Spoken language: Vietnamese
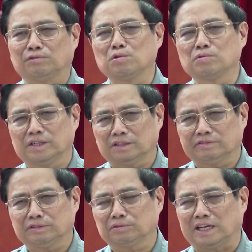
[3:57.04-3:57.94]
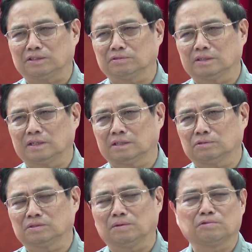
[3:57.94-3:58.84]
vùng nữa, vì chúng ta là
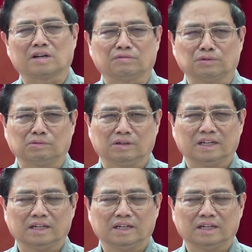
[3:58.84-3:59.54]
trung tâm của cả vùng.